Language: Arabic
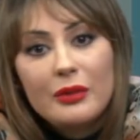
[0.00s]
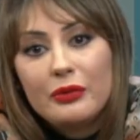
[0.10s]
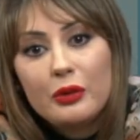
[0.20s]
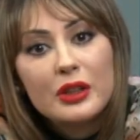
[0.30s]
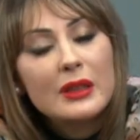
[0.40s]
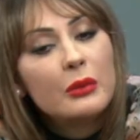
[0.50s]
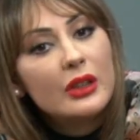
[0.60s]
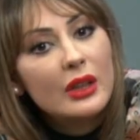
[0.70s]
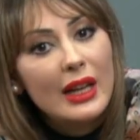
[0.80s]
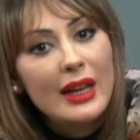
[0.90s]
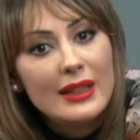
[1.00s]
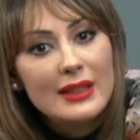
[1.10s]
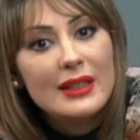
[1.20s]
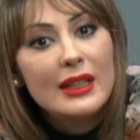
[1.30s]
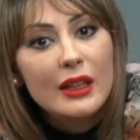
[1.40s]
فورسيمون داك
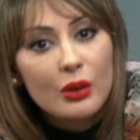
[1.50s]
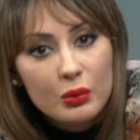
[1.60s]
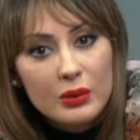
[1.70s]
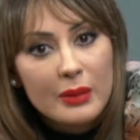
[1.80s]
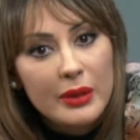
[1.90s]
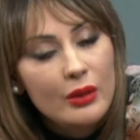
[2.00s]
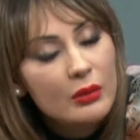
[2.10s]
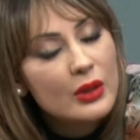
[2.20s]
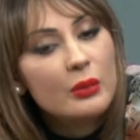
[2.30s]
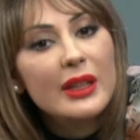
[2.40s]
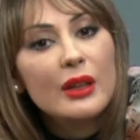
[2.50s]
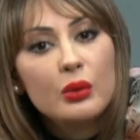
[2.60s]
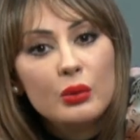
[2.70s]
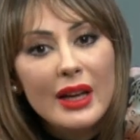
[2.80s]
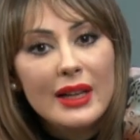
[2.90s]
الاحاسيس اللي كيكونوا تابعينهم حتى هما
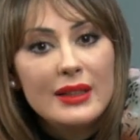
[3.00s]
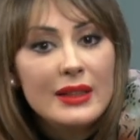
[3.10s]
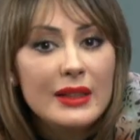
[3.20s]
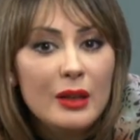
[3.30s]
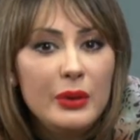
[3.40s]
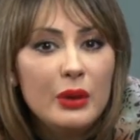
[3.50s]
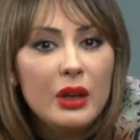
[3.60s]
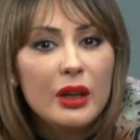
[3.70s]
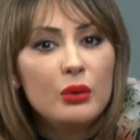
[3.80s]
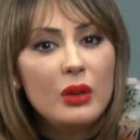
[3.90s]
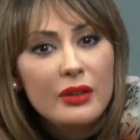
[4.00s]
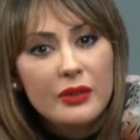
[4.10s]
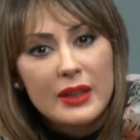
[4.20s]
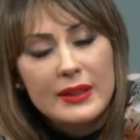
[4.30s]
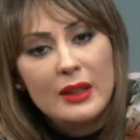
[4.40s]
كيكونوا احاسيس سلبيه ولا كانوا
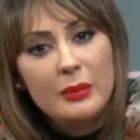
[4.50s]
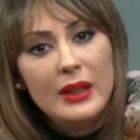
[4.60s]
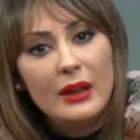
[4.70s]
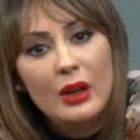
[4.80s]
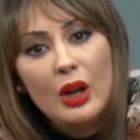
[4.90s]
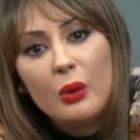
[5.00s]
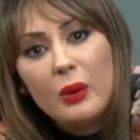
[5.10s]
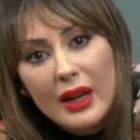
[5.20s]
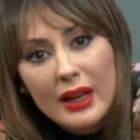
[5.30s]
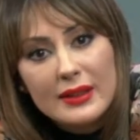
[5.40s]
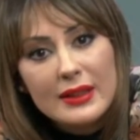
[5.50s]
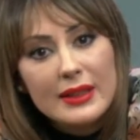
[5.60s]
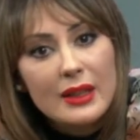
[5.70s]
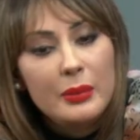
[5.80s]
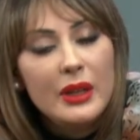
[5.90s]
الافكار سلبيه والاحاسيس
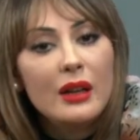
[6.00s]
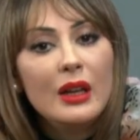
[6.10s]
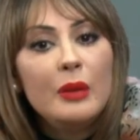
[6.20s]
السلبيه